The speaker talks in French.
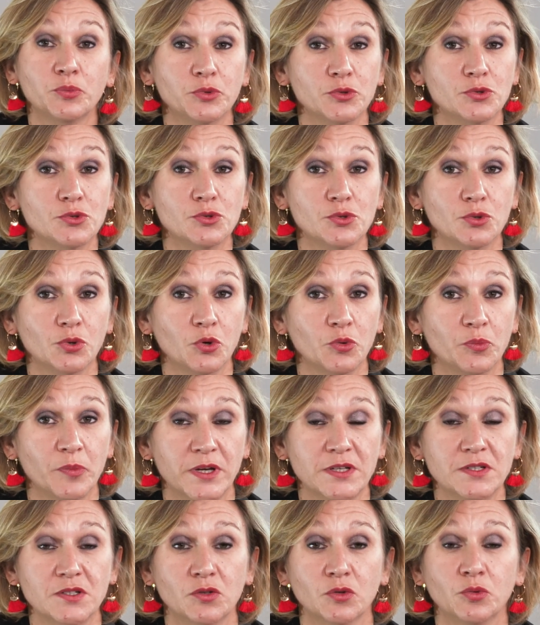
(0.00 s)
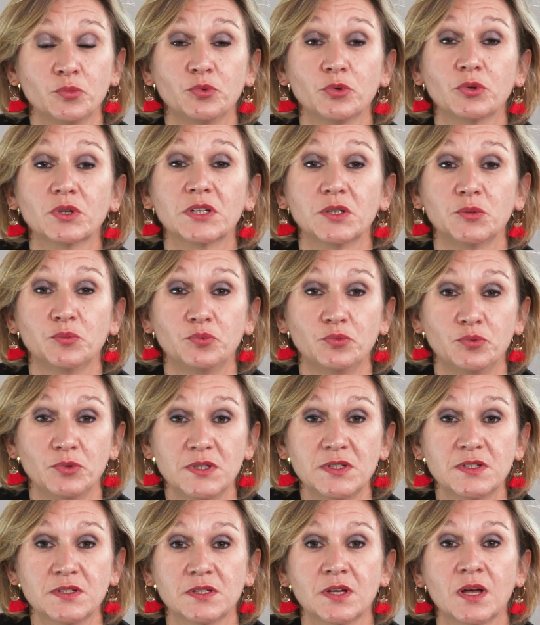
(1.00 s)
posture aux patients pour qu'ils
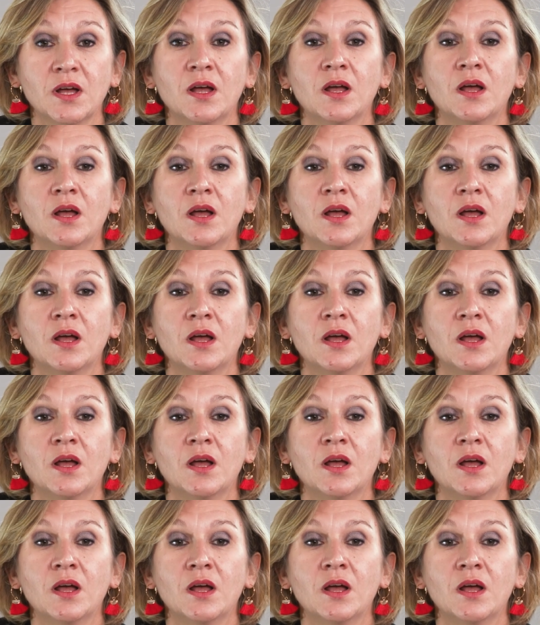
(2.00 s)
puissent